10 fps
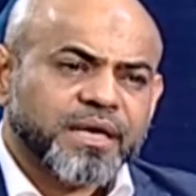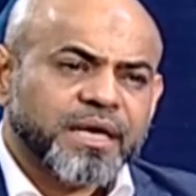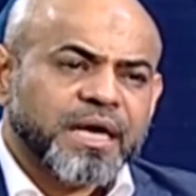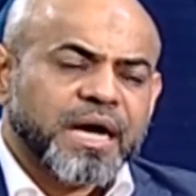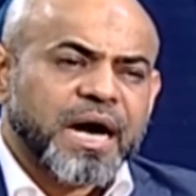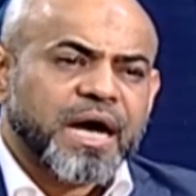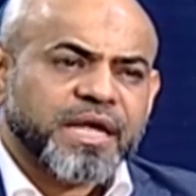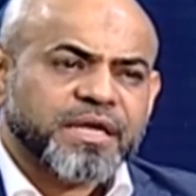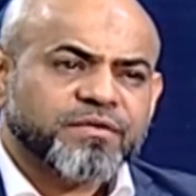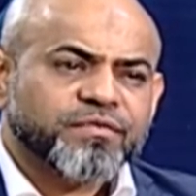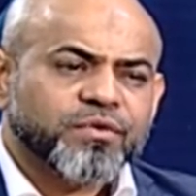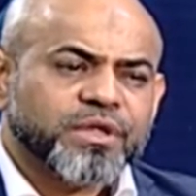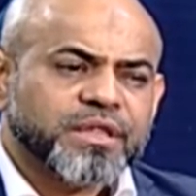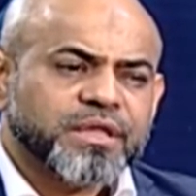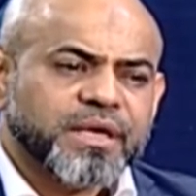একটা আর এইটি
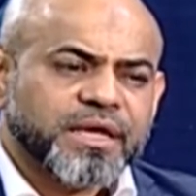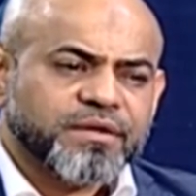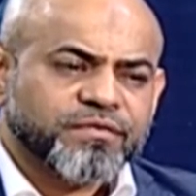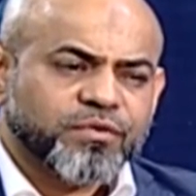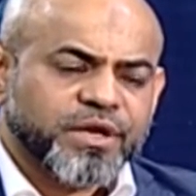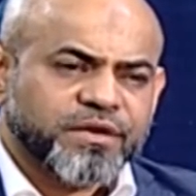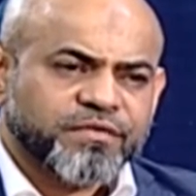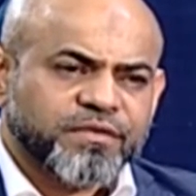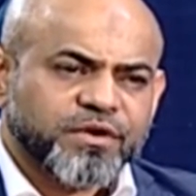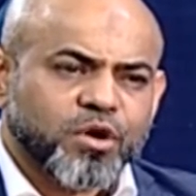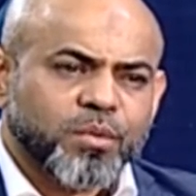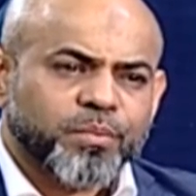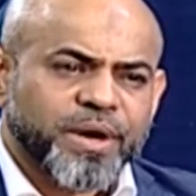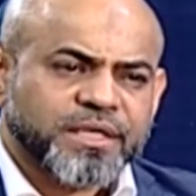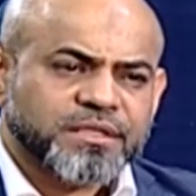ফোরে এইটি ফোর এইটি ফাইভে
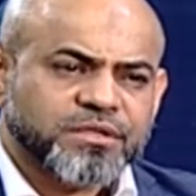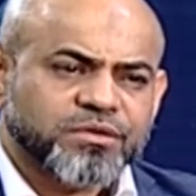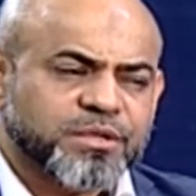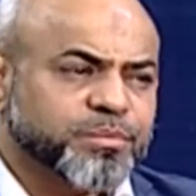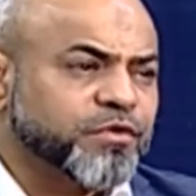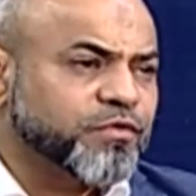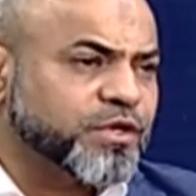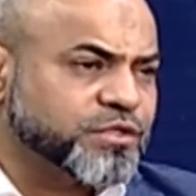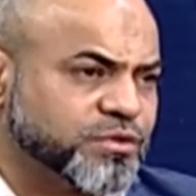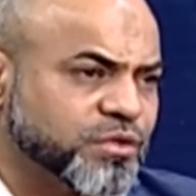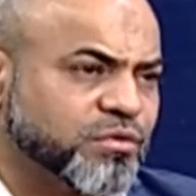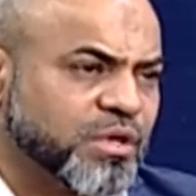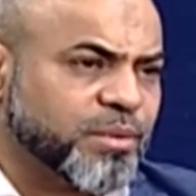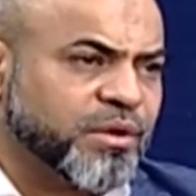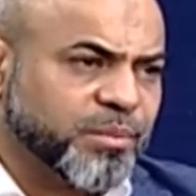কমন প্র্যাকটিস ছিল যে পারফরেশন যখন
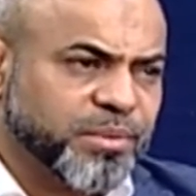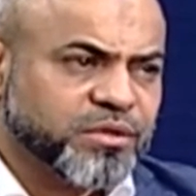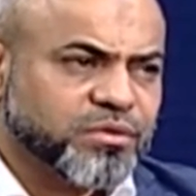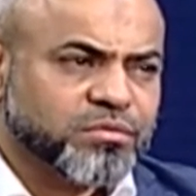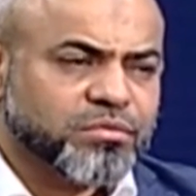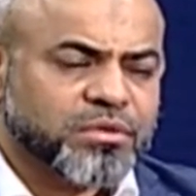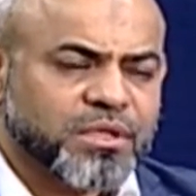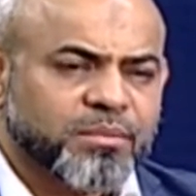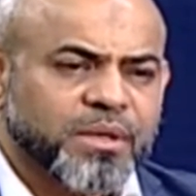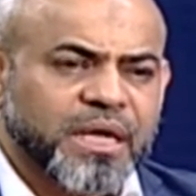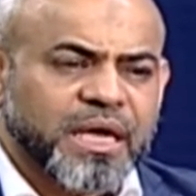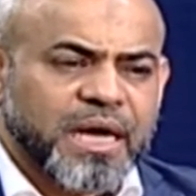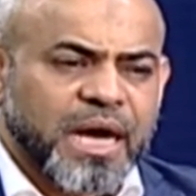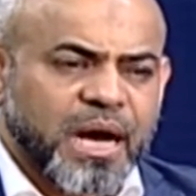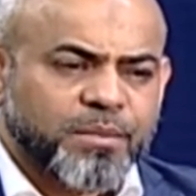আমরা রিপেয়ার যখন করতাম
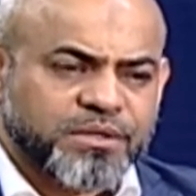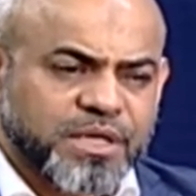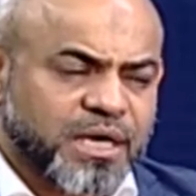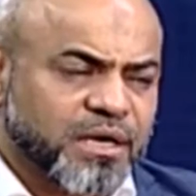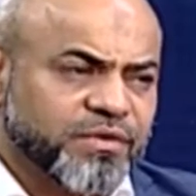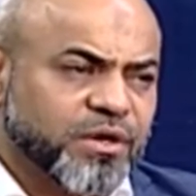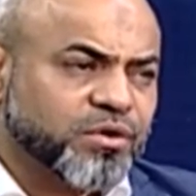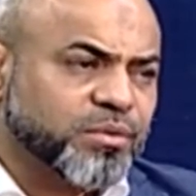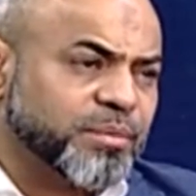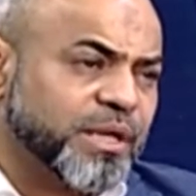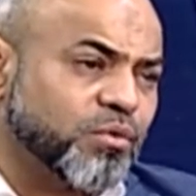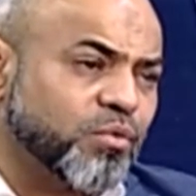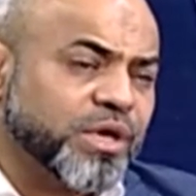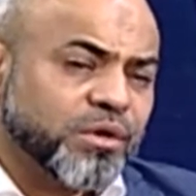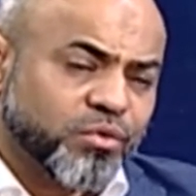আমরা ট্রাঙ্কাল ভেগটমি মানে
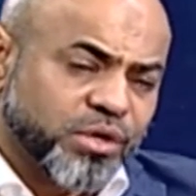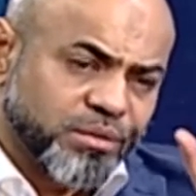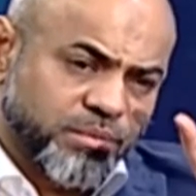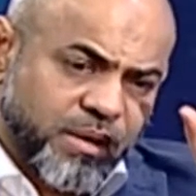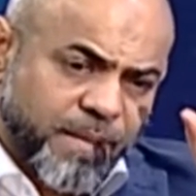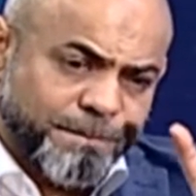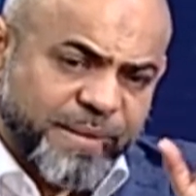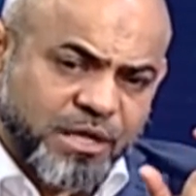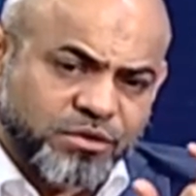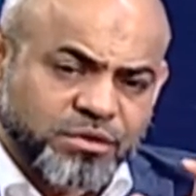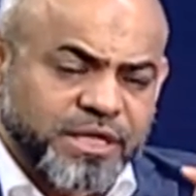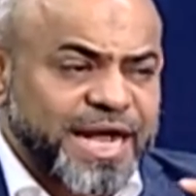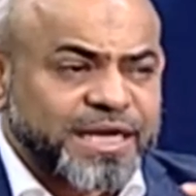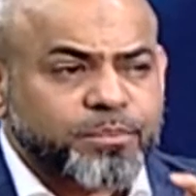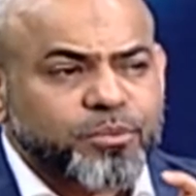ওই ওই
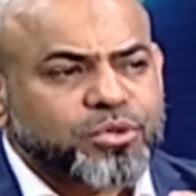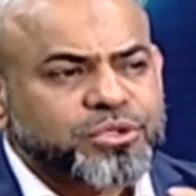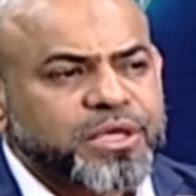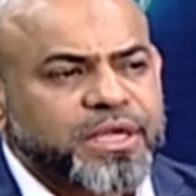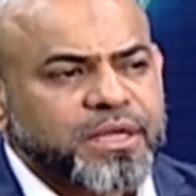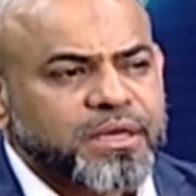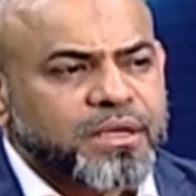পাকস্থলীর একটা পোর্শনে